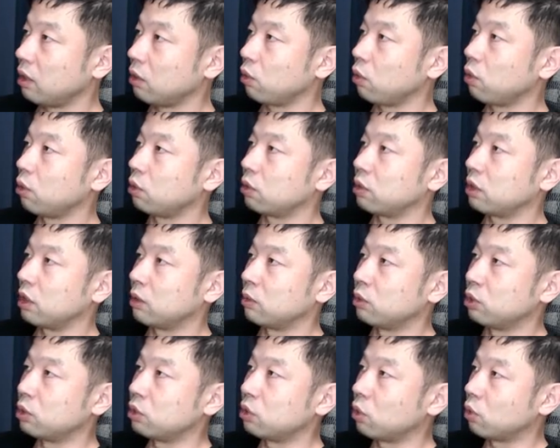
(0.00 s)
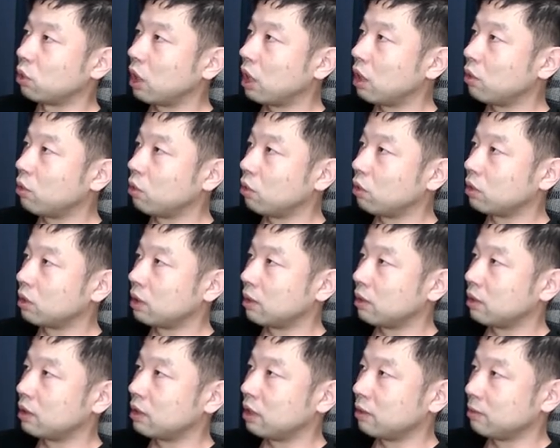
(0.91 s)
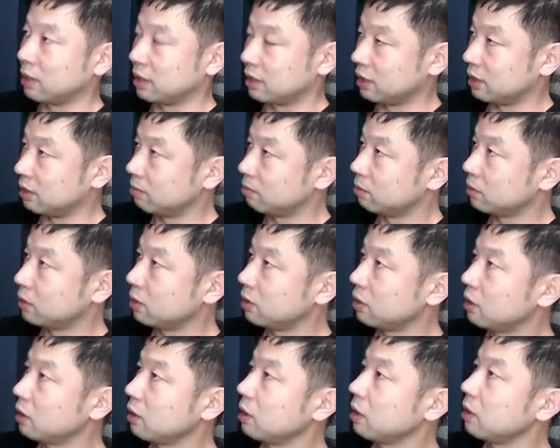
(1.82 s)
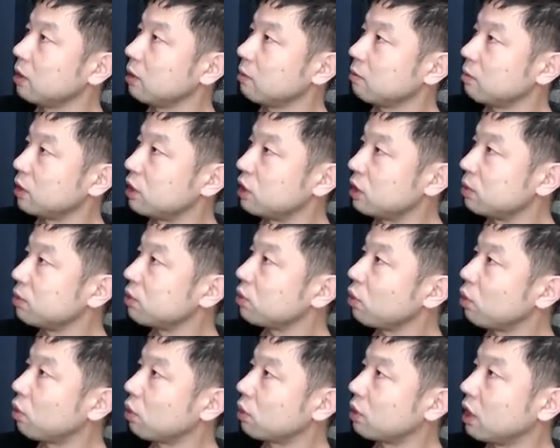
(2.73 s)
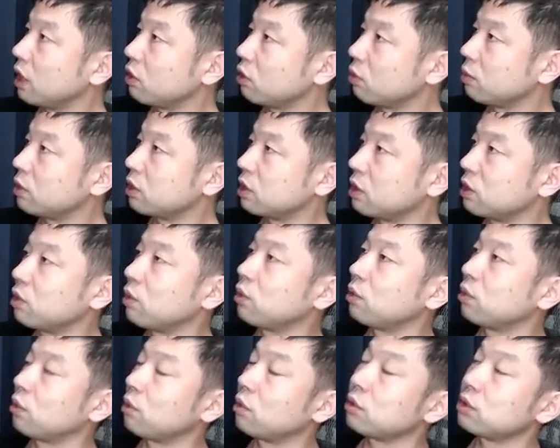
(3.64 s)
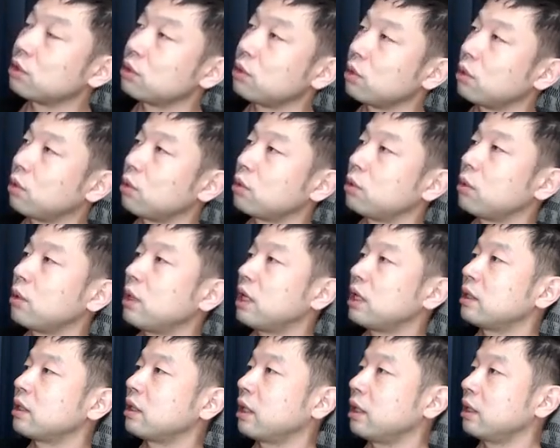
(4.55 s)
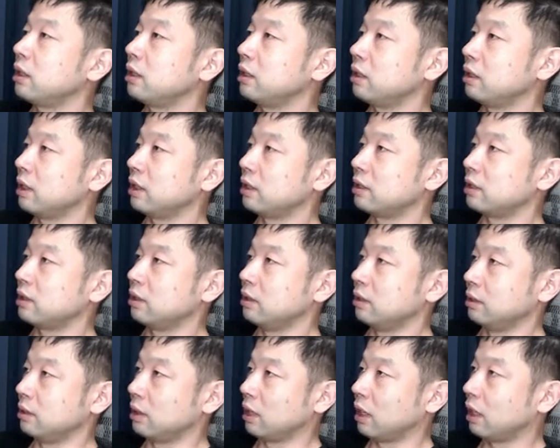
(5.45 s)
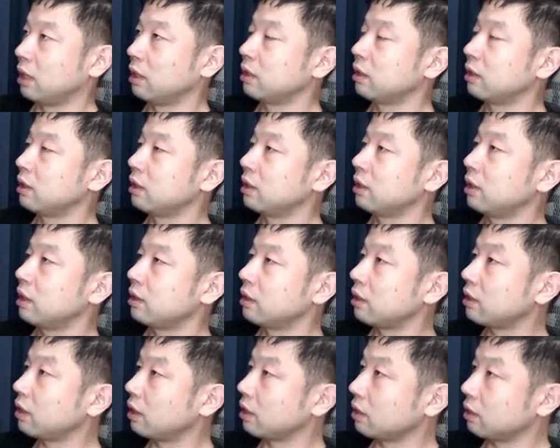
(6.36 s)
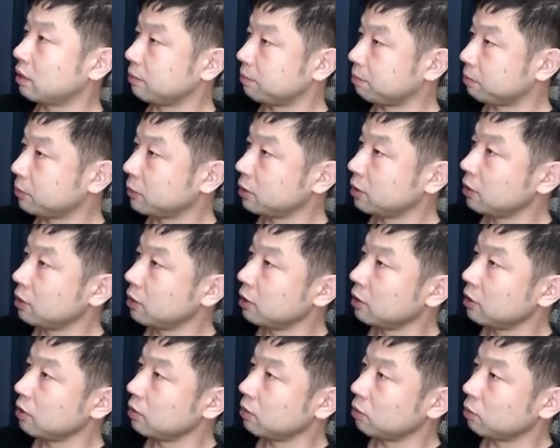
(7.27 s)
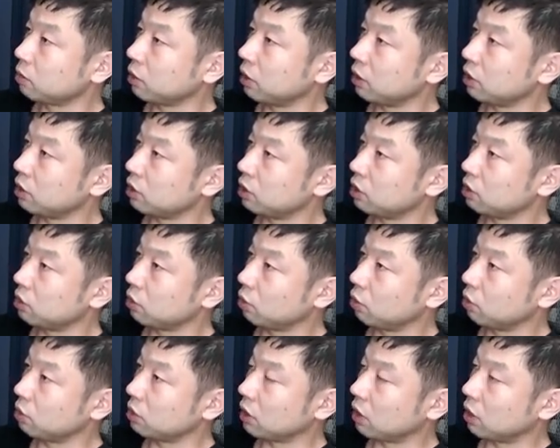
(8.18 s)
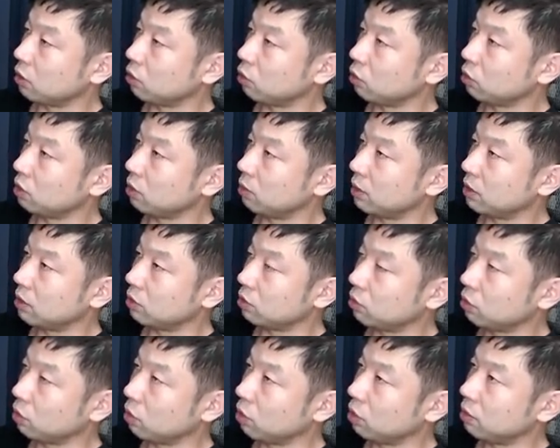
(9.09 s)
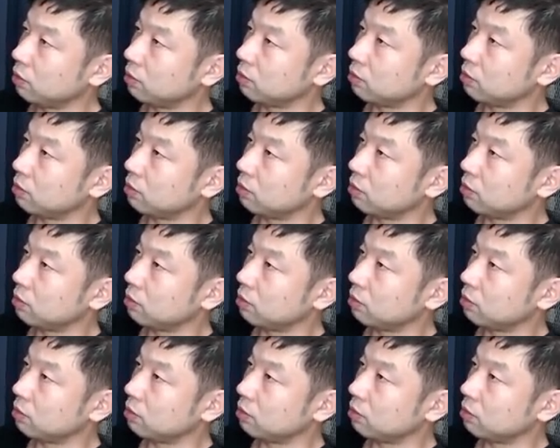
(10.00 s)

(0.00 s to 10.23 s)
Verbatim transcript: 高度な分業が行われています。一部の個体のみ子孫を残すということはないんですが、ただ、歴史上を遡ってみると、